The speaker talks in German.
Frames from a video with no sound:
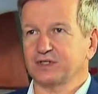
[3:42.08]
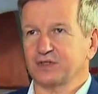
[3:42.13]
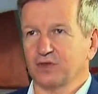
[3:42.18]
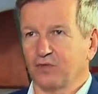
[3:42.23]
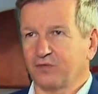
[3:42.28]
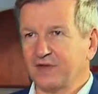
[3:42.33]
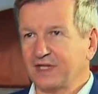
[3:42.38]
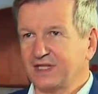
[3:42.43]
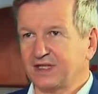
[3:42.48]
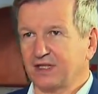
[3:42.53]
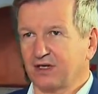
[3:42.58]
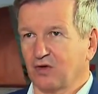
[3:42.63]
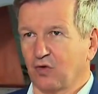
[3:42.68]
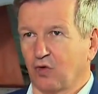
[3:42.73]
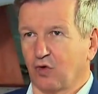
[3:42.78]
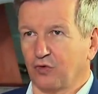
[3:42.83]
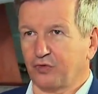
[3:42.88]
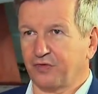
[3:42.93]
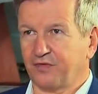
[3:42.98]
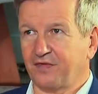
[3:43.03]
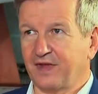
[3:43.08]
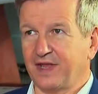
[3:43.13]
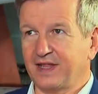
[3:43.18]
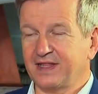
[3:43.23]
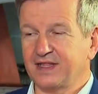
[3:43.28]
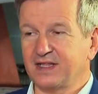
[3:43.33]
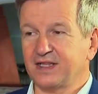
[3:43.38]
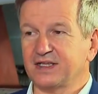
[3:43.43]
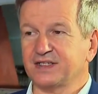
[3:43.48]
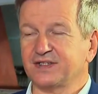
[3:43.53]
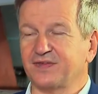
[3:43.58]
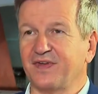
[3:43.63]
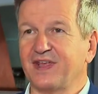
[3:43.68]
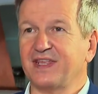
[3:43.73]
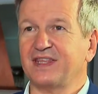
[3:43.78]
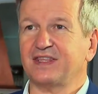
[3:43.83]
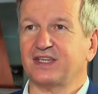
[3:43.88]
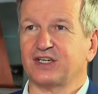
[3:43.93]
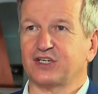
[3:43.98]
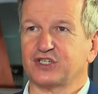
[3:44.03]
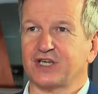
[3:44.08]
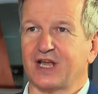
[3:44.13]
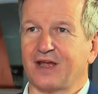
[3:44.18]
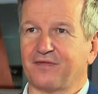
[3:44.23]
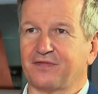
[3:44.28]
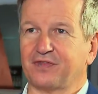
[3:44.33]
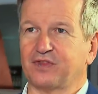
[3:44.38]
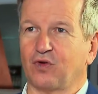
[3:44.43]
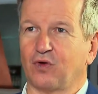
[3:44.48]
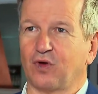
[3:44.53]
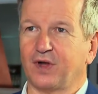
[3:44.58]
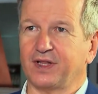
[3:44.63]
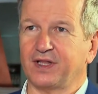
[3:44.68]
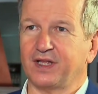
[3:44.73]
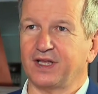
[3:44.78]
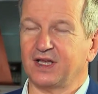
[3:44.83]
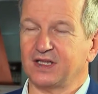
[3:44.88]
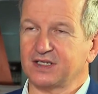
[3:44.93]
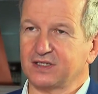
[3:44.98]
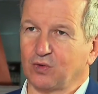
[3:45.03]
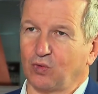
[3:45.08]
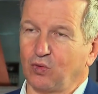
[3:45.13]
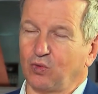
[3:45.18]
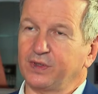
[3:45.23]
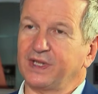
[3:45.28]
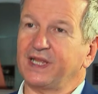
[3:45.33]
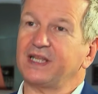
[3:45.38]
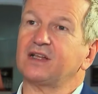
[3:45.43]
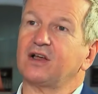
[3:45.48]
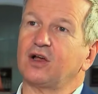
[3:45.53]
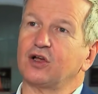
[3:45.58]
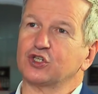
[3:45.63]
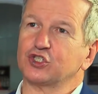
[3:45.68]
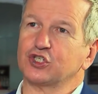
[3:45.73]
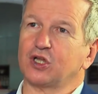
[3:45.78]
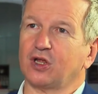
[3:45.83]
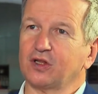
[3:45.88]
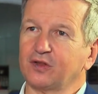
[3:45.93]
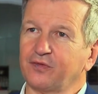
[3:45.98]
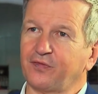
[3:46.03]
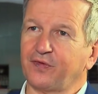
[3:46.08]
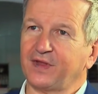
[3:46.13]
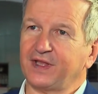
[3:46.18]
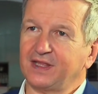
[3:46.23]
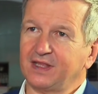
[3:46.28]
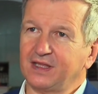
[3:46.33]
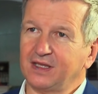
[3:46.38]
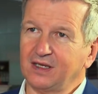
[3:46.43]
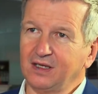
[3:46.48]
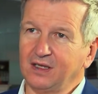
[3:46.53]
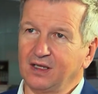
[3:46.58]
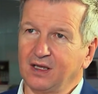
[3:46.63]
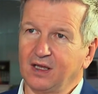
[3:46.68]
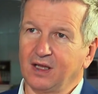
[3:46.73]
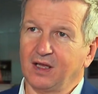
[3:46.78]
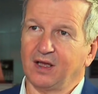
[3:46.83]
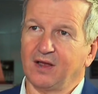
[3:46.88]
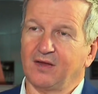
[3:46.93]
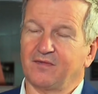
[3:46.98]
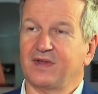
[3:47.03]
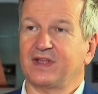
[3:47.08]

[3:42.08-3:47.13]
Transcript: so weitergeht, wenn das Wintergeschäft noch so nicht stattfinden kann,